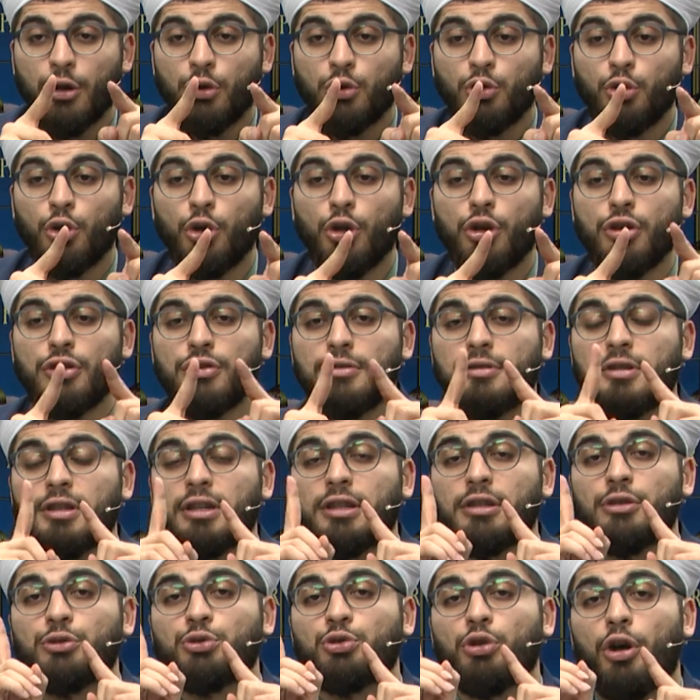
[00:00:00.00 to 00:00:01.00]
100
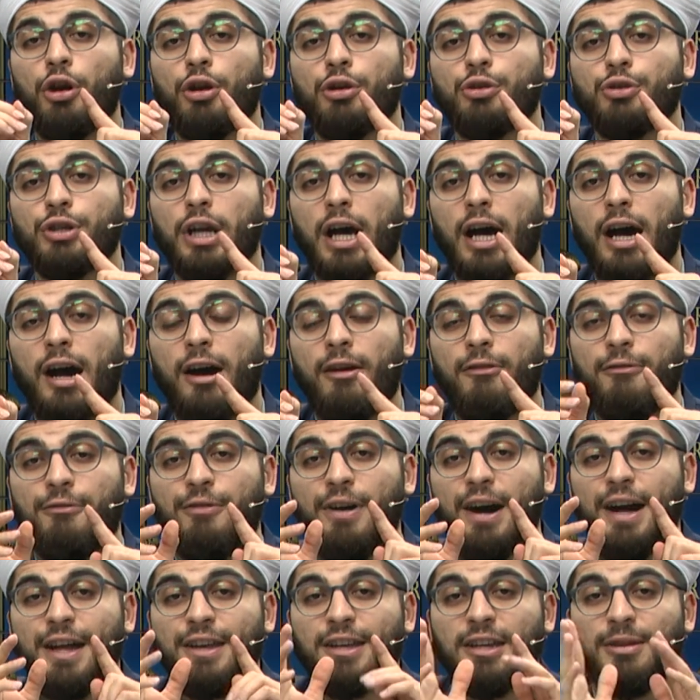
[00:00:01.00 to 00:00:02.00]
yıl sonra
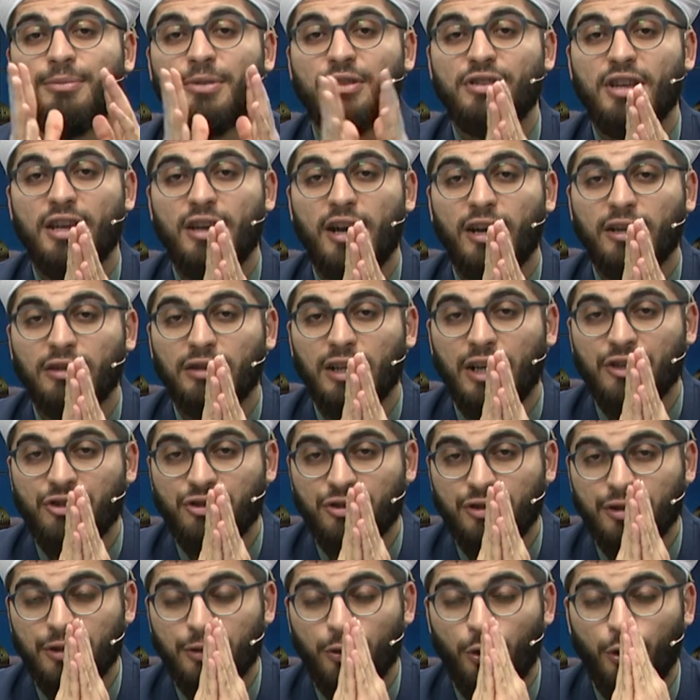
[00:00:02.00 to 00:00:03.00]
Havva annemize yaklaştı.